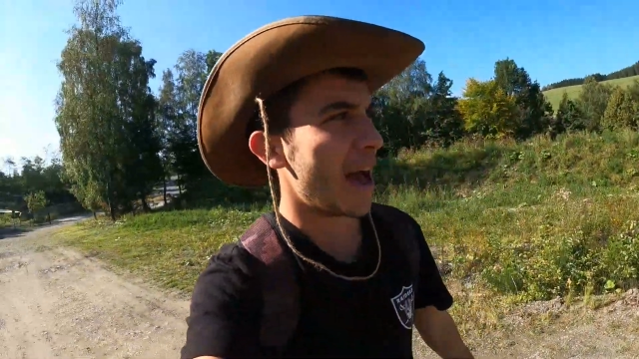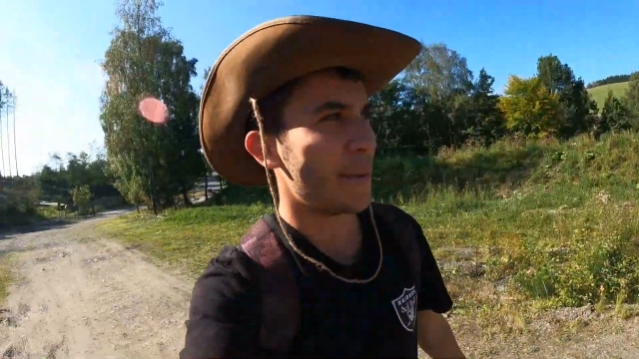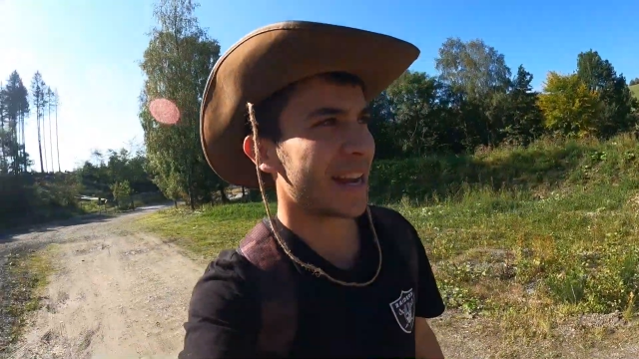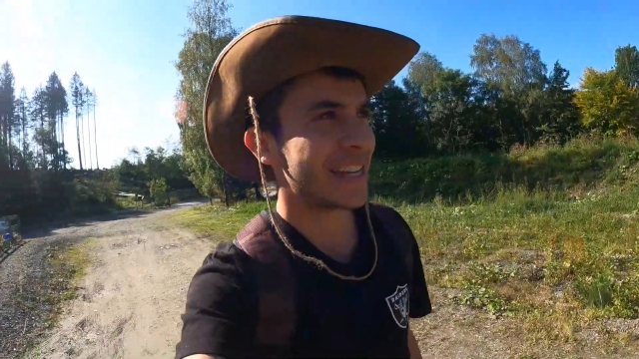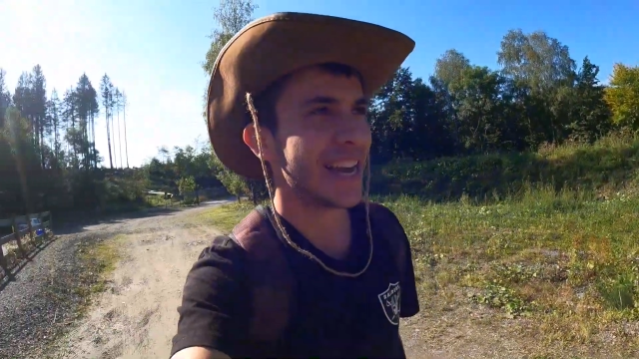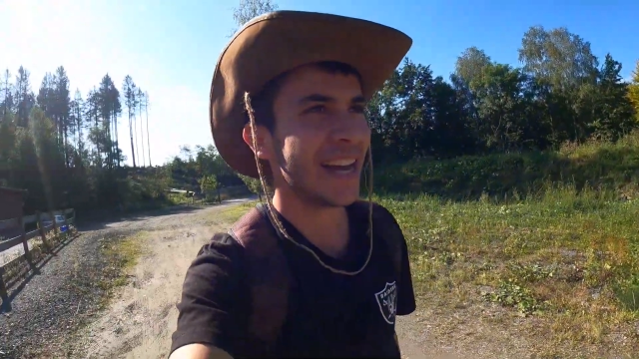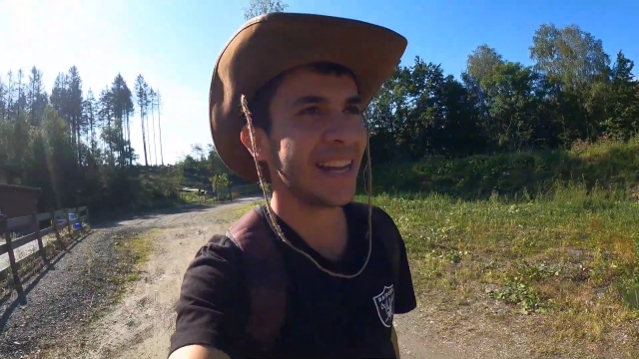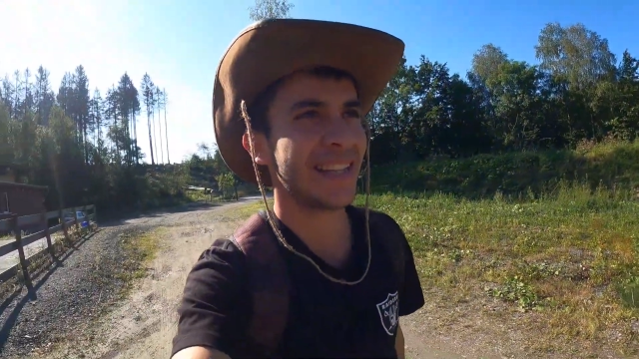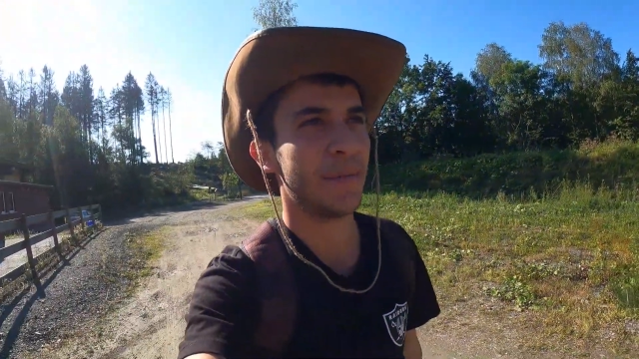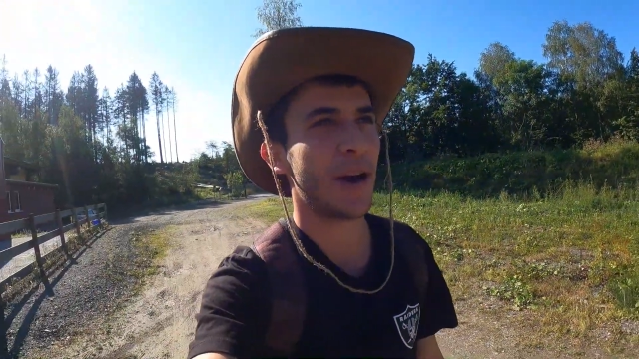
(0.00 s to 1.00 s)
a ver qué
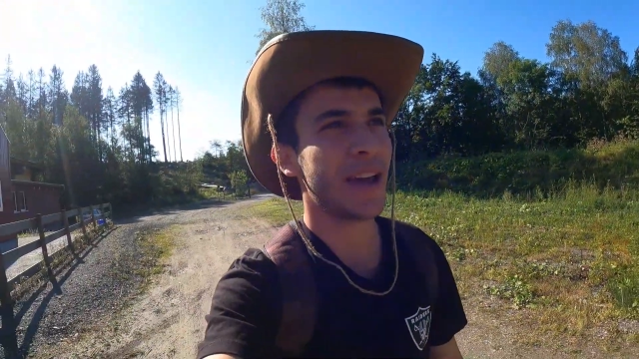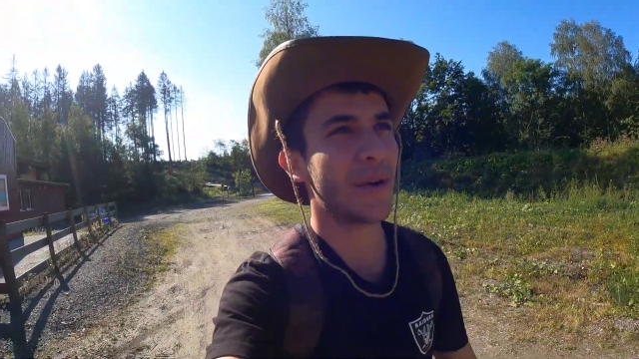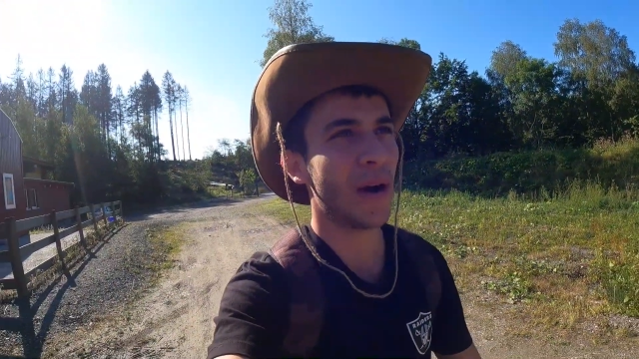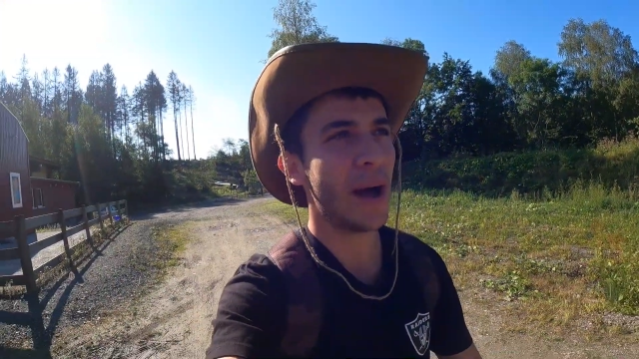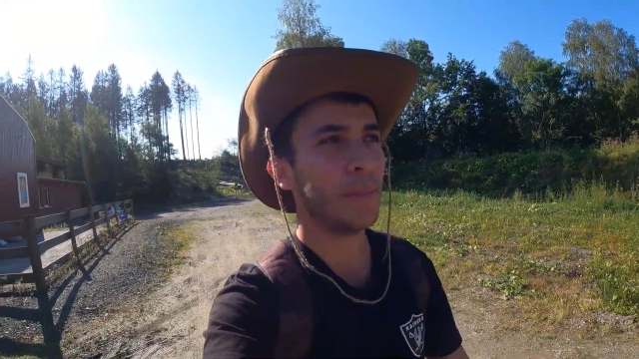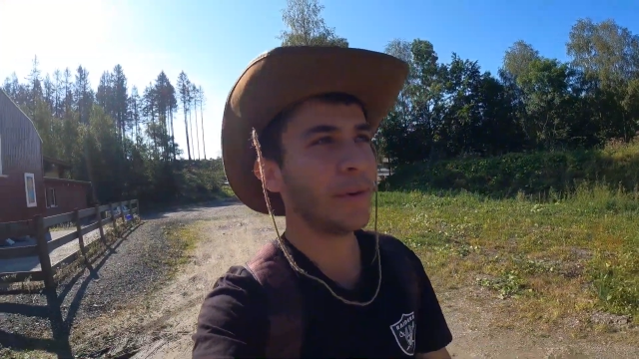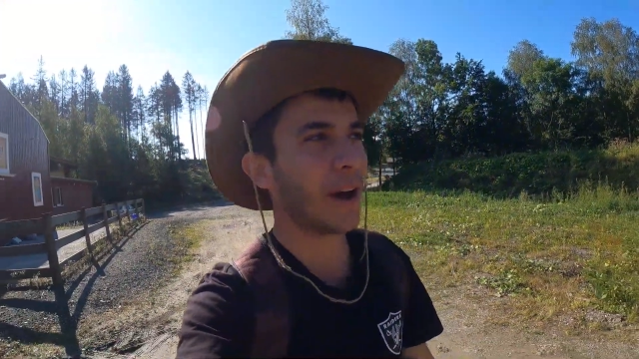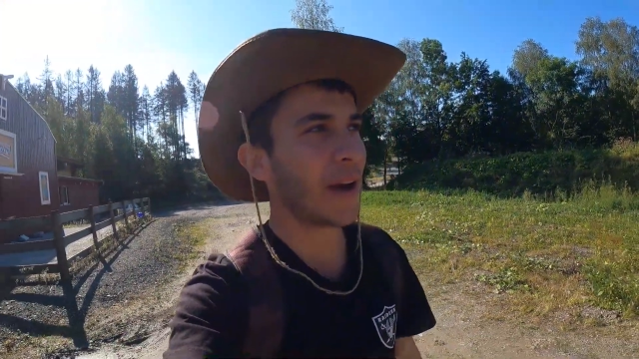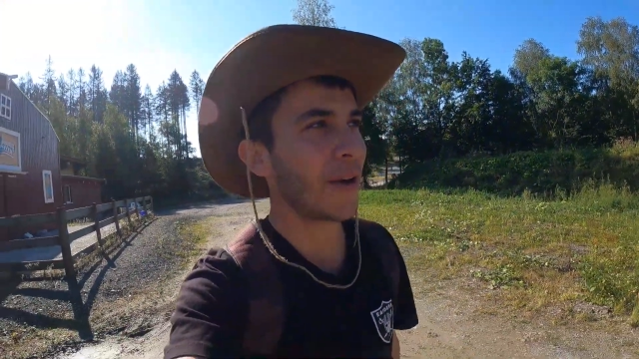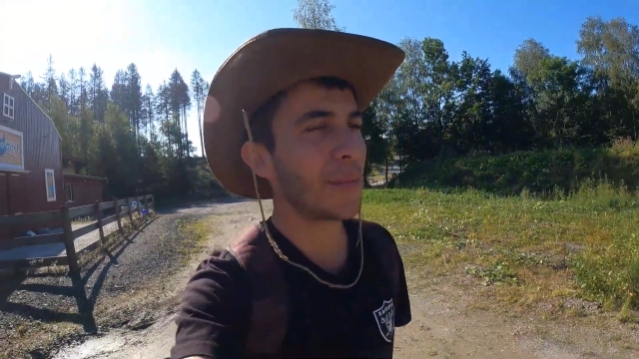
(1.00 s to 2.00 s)
sale. Estamos ahí con Japo,
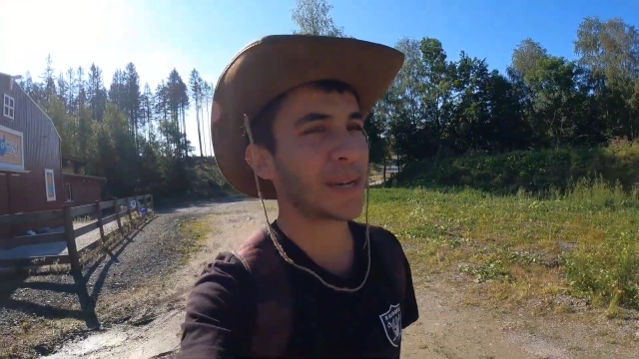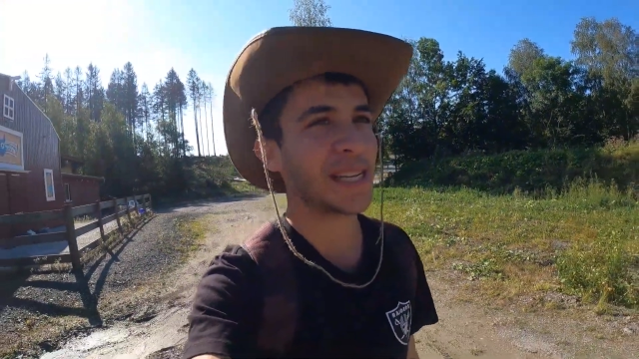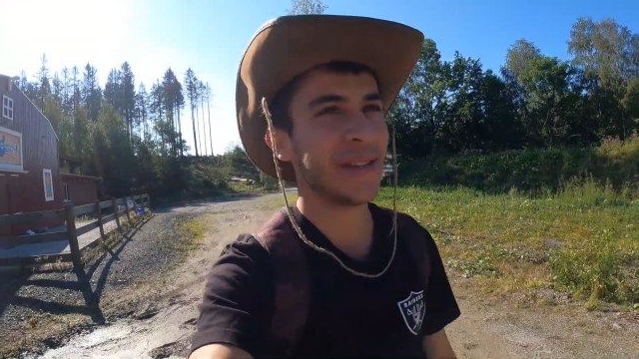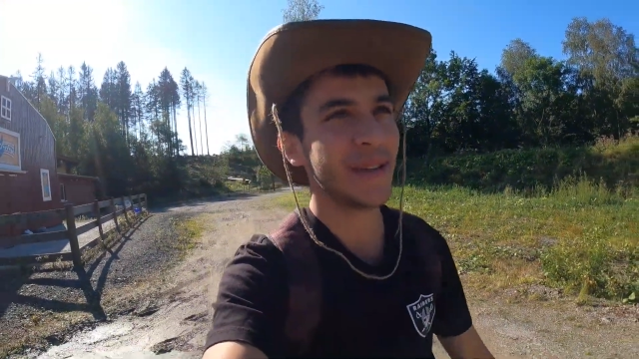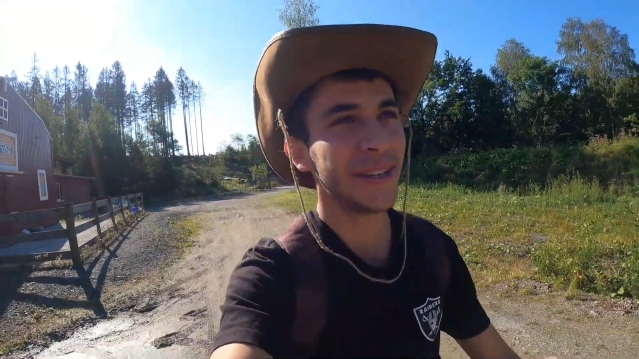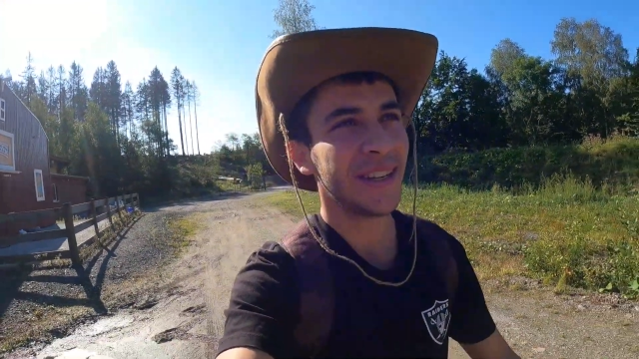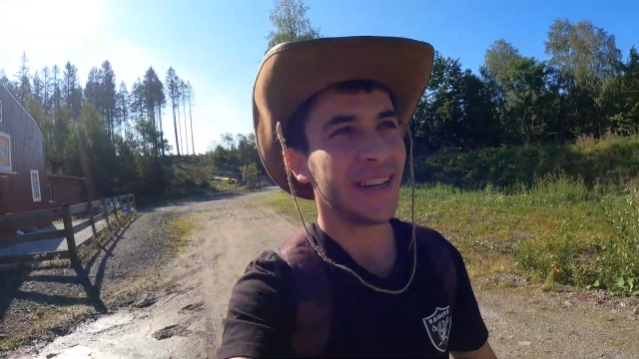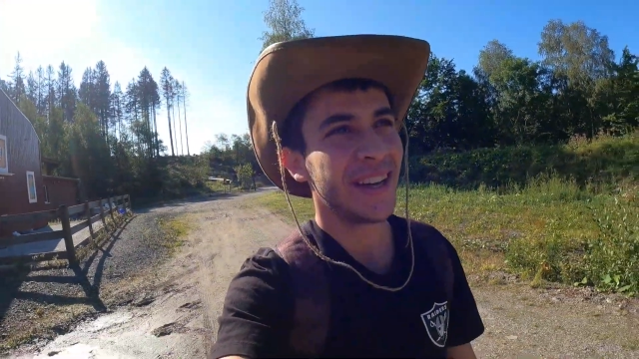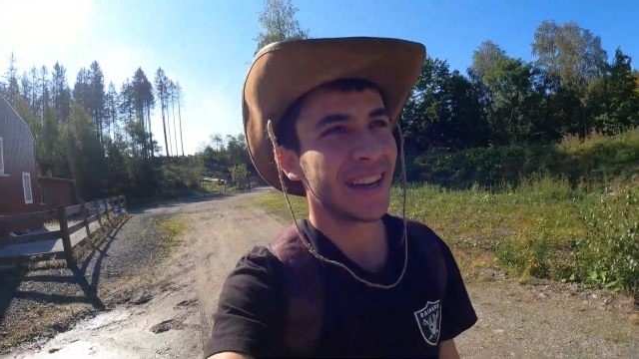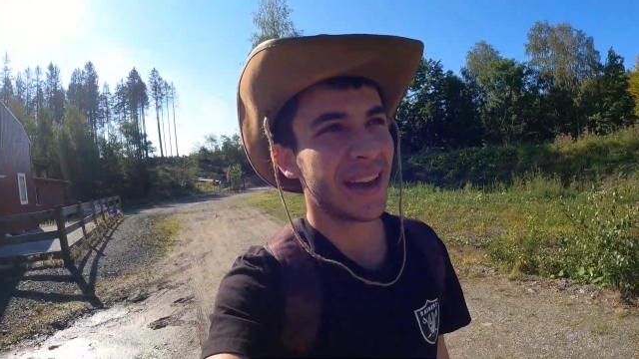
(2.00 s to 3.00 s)
ahora os lo presento,
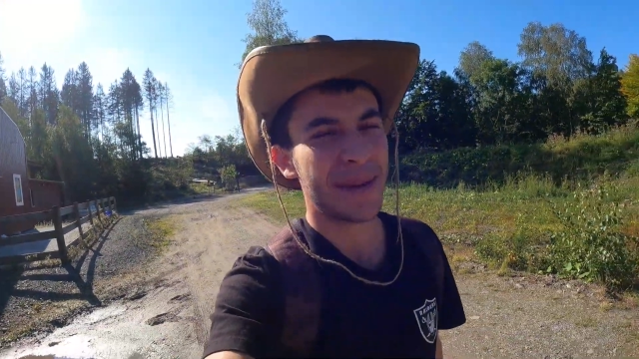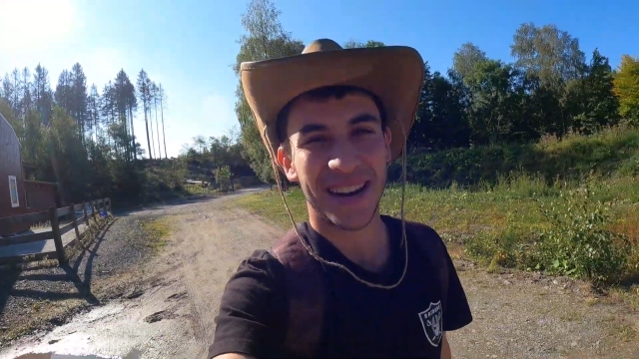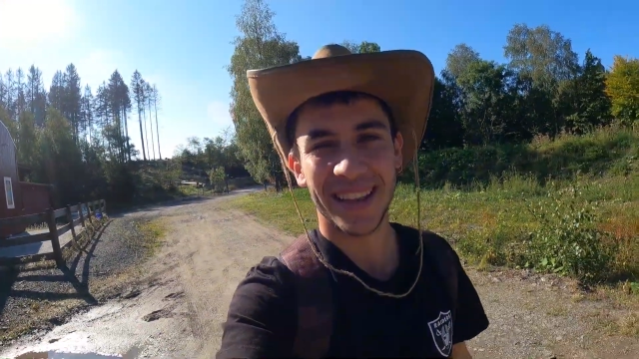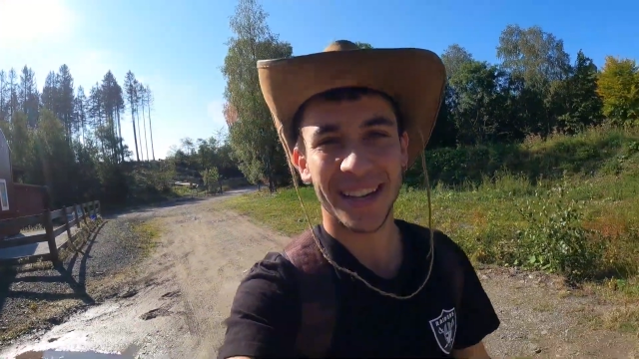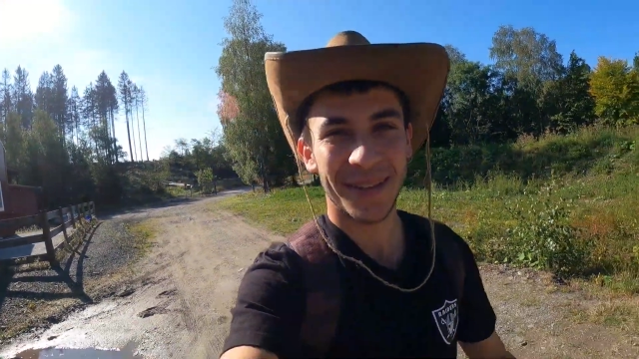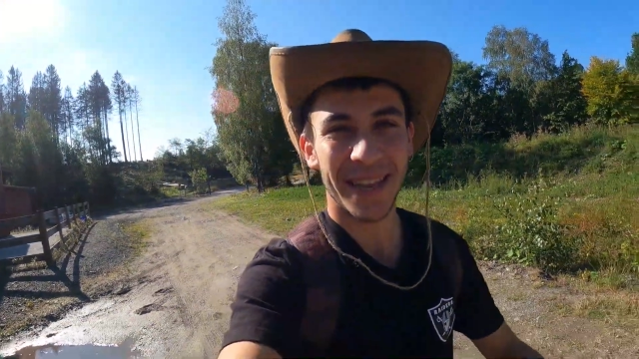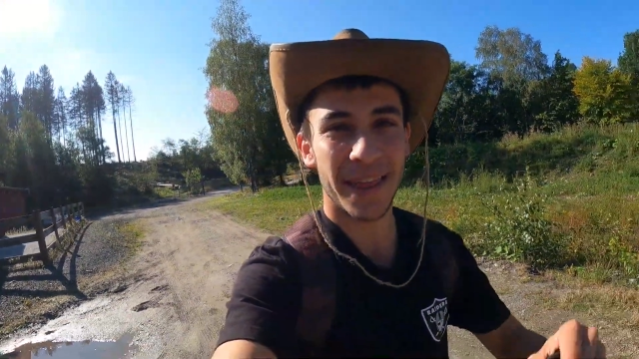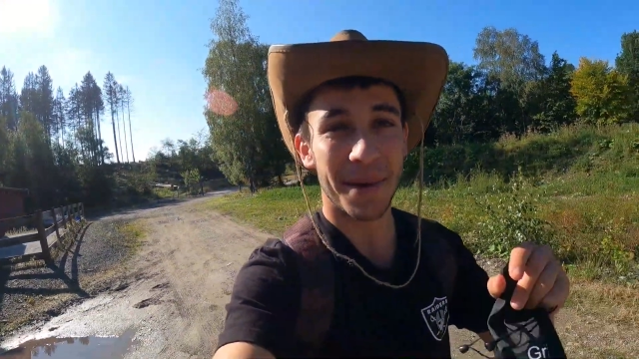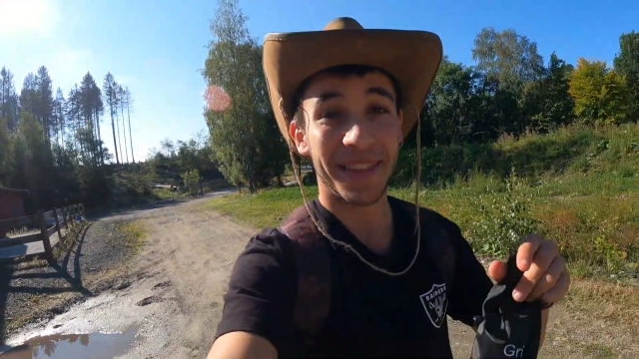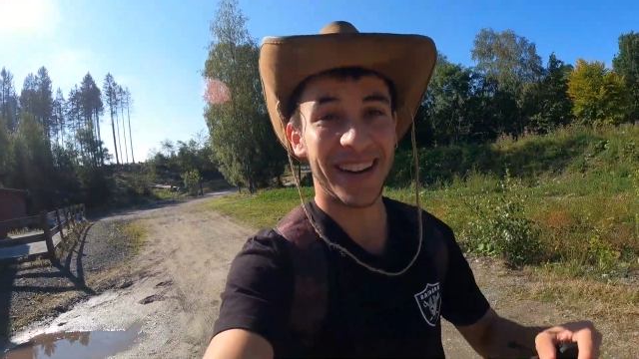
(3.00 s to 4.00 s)
que viene
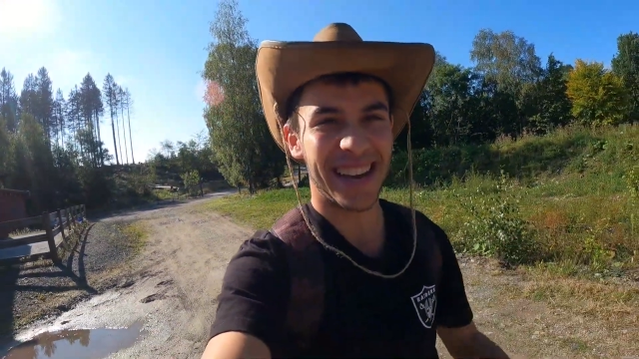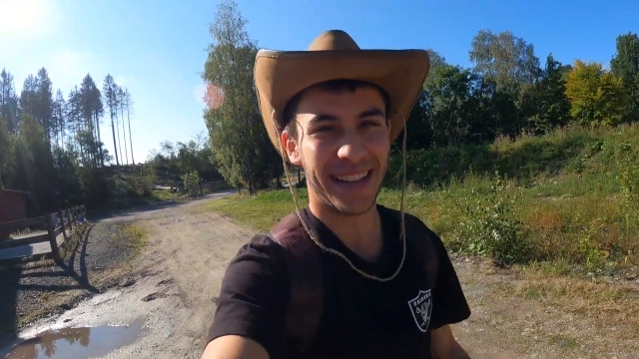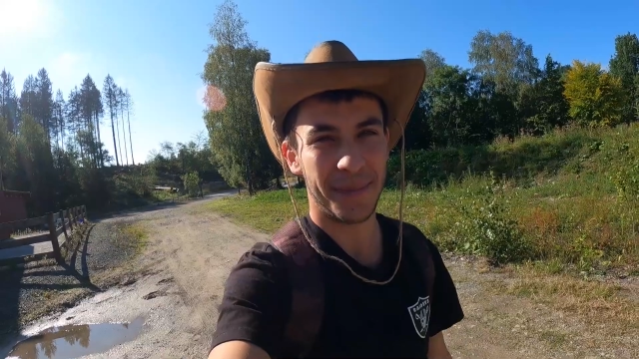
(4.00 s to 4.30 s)
directamente de Madrid.